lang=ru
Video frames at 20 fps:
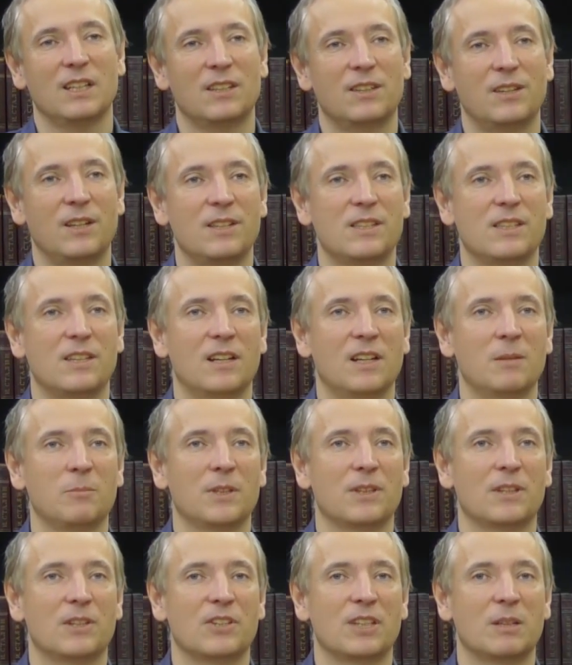Третья
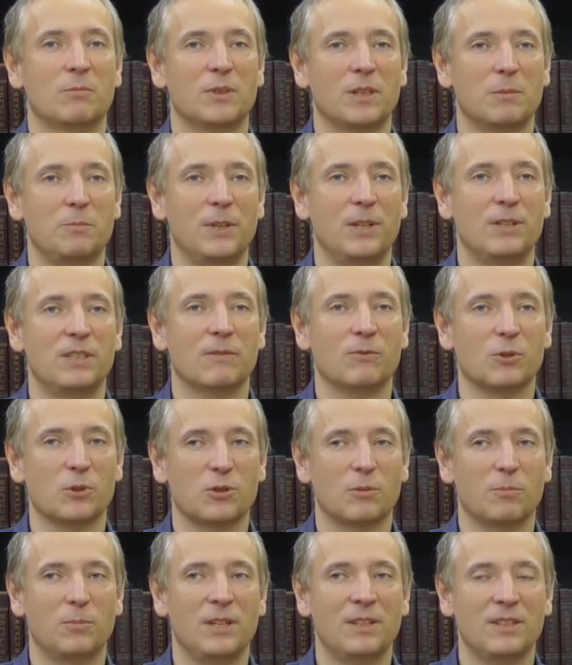армия должна была перейти в
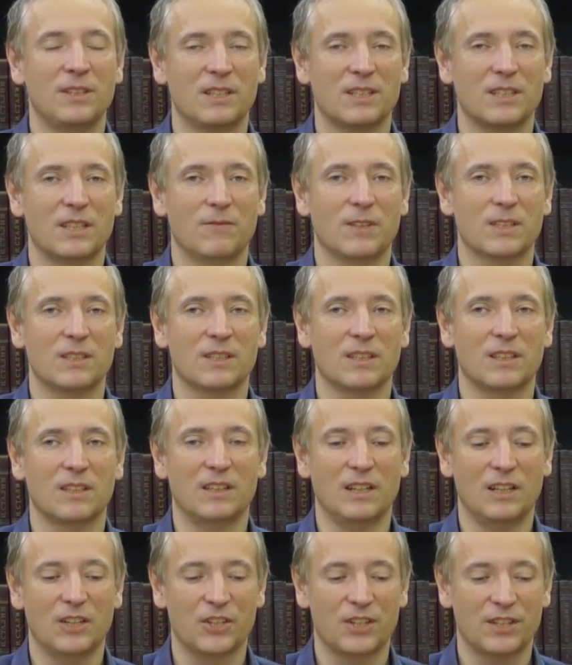наступление и, соответственно,
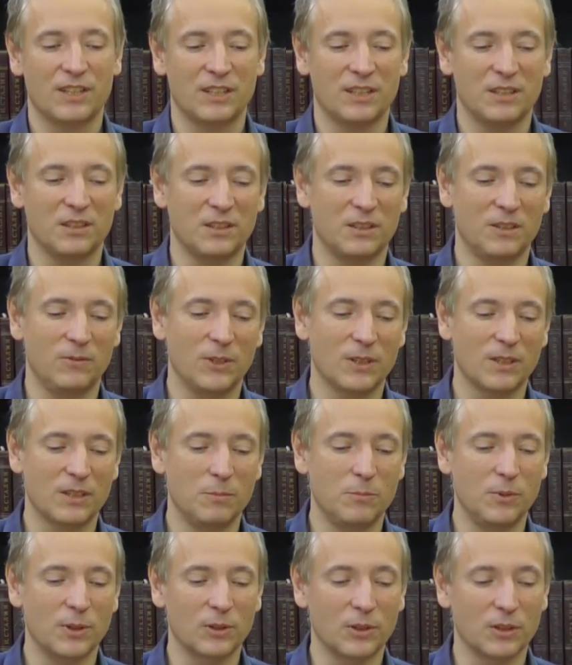дальше
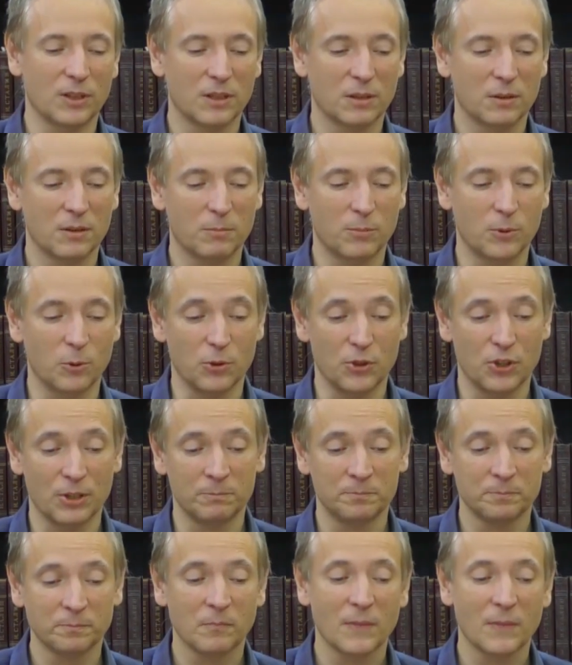двигать белых прочь.